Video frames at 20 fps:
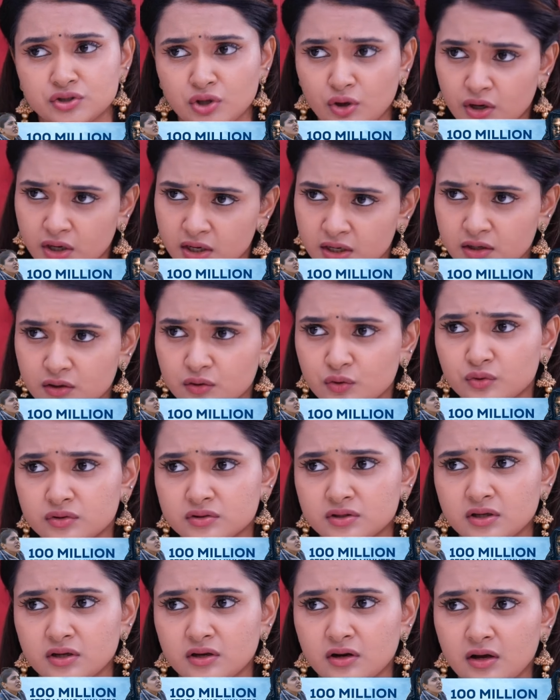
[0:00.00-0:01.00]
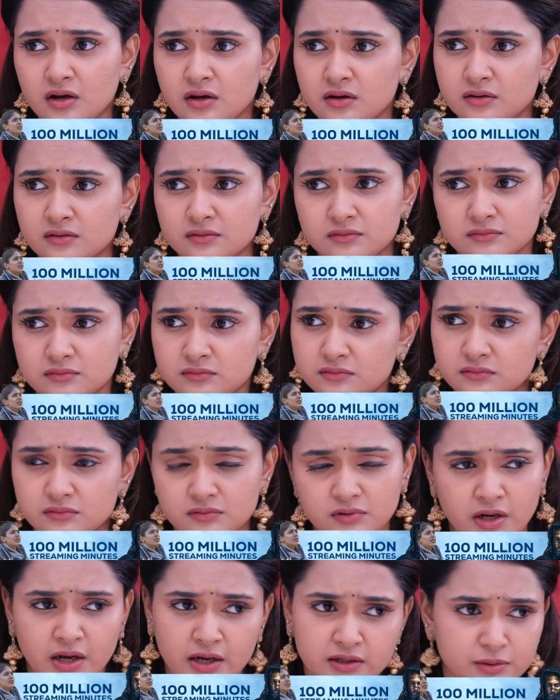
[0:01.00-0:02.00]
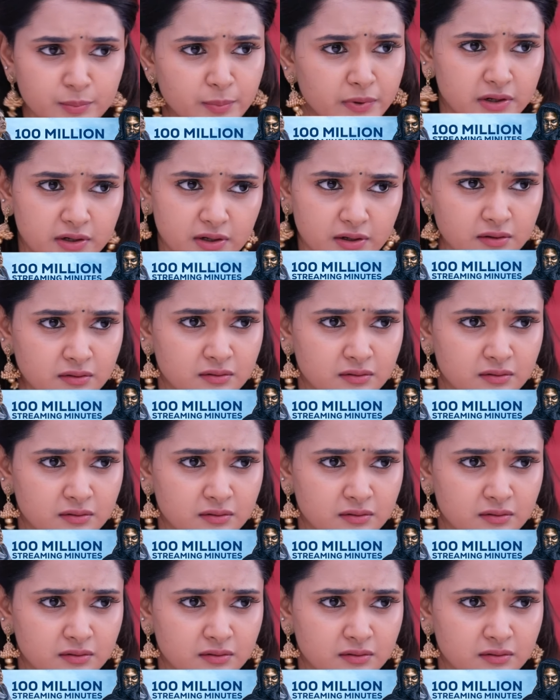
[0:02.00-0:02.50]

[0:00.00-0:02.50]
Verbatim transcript: அதுக்கு ஷாரிட்டி கொடுத்தீங்கன்னா நான் இத